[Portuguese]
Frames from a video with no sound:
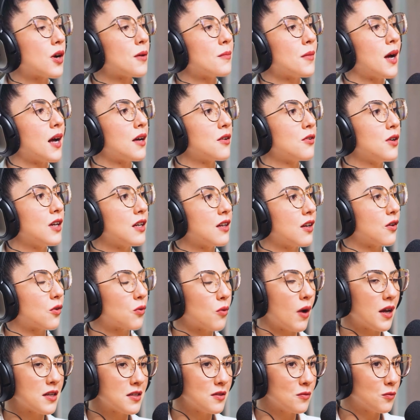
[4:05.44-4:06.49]
armário, eu
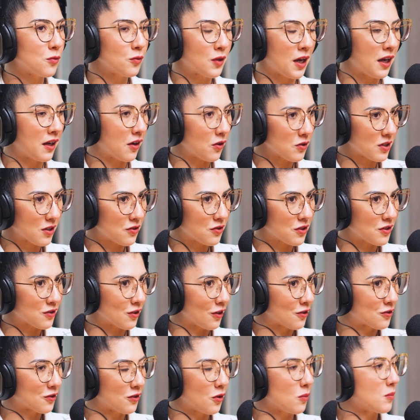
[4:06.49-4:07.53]
quase não tenho calça jeans,
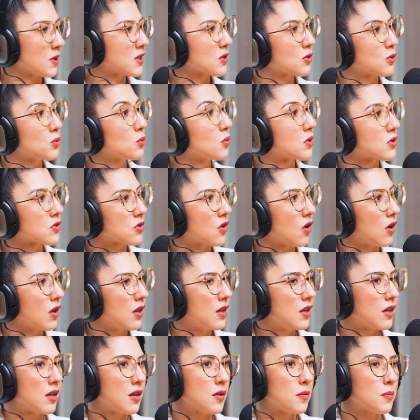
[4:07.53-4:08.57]
eu acho que tem umas duas só,
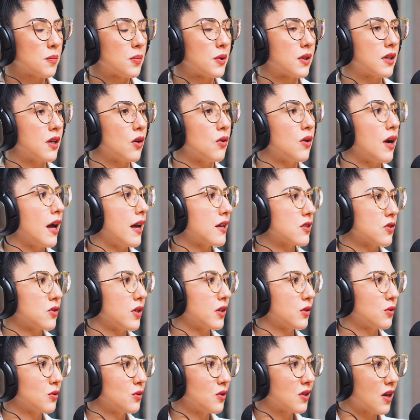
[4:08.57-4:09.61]
porque o resto
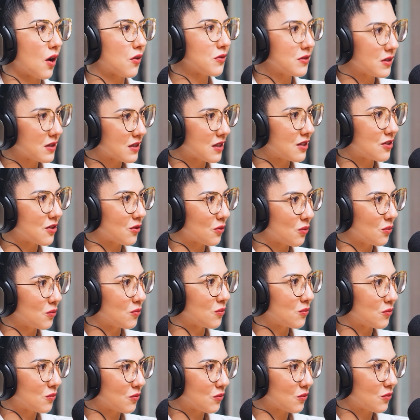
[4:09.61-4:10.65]
é tudo calça assim,
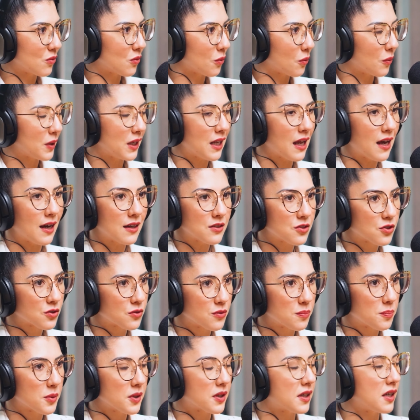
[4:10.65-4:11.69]
com um
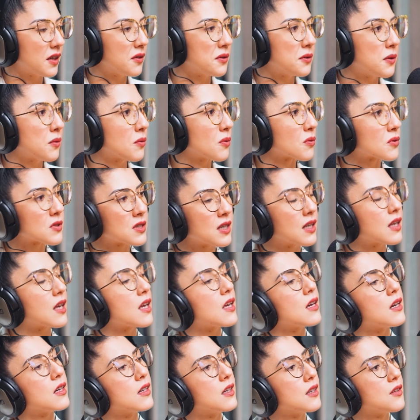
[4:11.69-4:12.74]
elástico, porque eu não
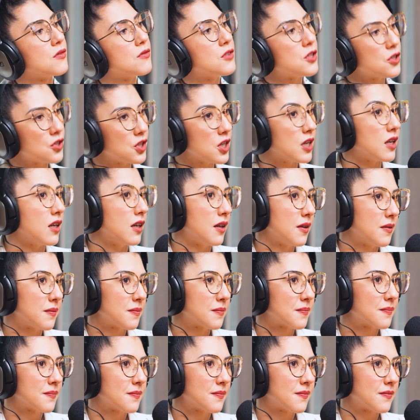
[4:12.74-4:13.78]
conseguia vestir.
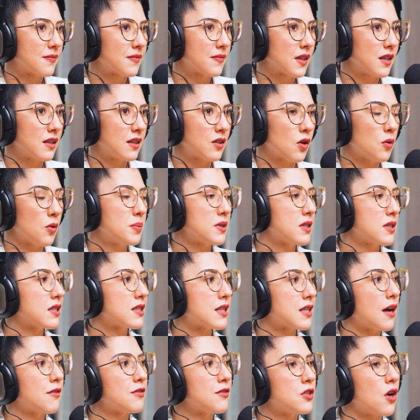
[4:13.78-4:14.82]
Então eu
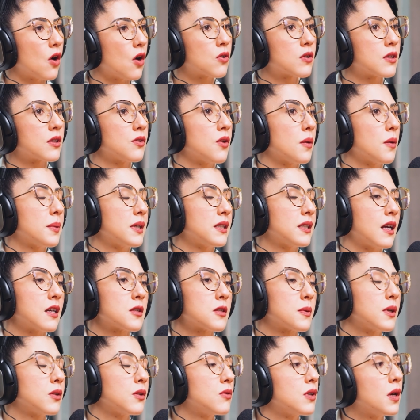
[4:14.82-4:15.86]
precisava de algo que não
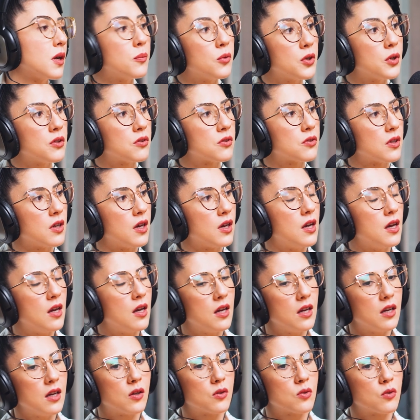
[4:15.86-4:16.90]
apertasse, porque doía muito.
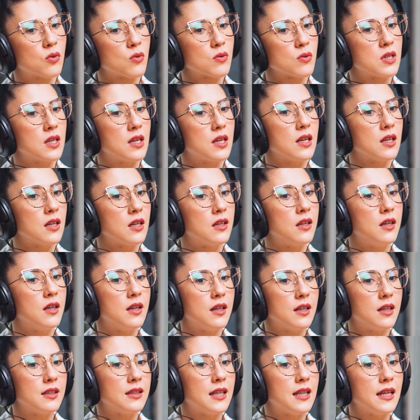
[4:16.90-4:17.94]
Eu não conseguia
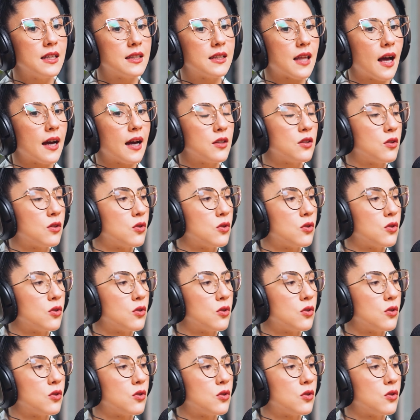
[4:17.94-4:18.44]
deitar e